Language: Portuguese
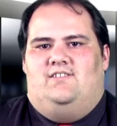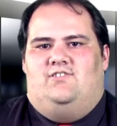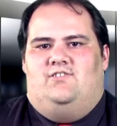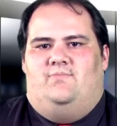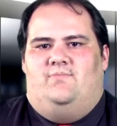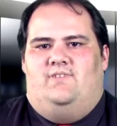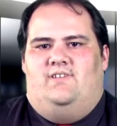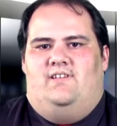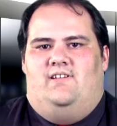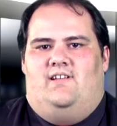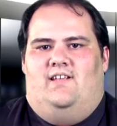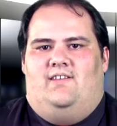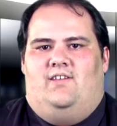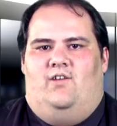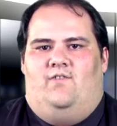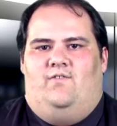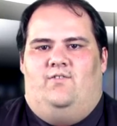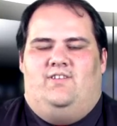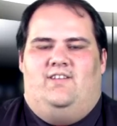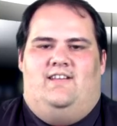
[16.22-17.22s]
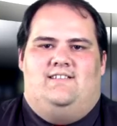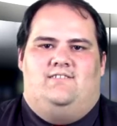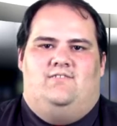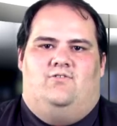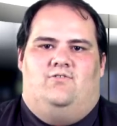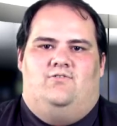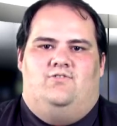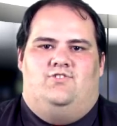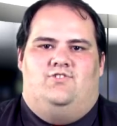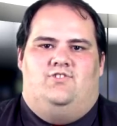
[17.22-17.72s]
sobre a nova alteração
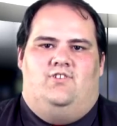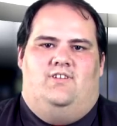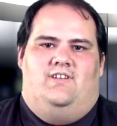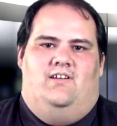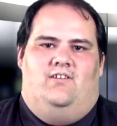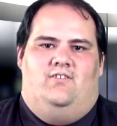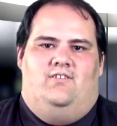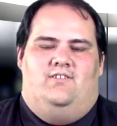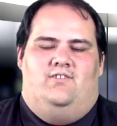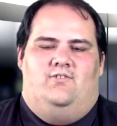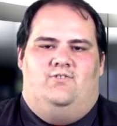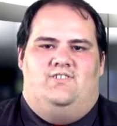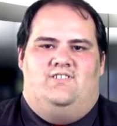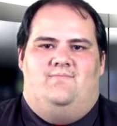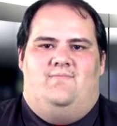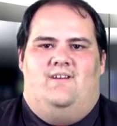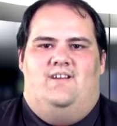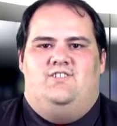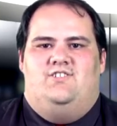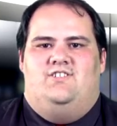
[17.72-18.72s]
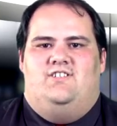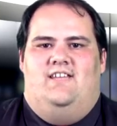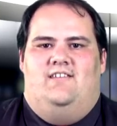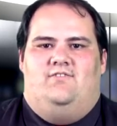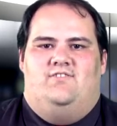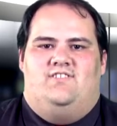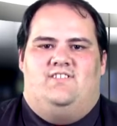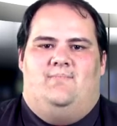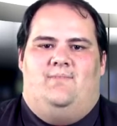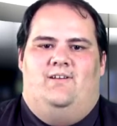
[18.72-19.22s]
constitucional que trouxe mais direito
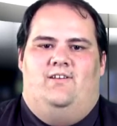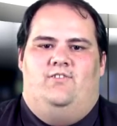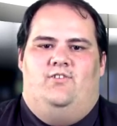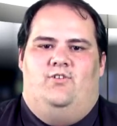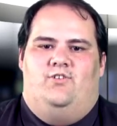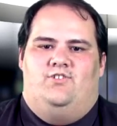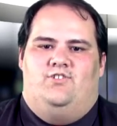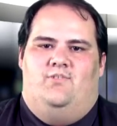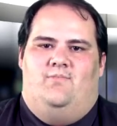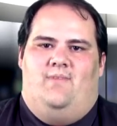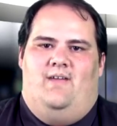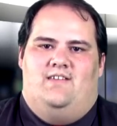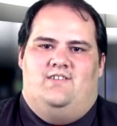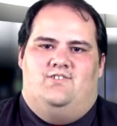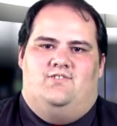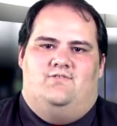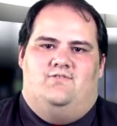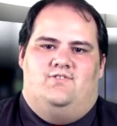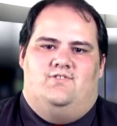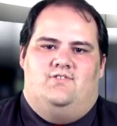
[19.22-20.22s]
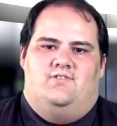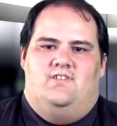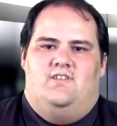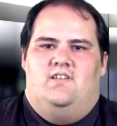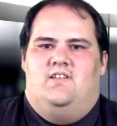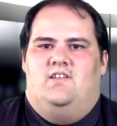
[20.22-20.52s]
aos trabalhadores domésticos.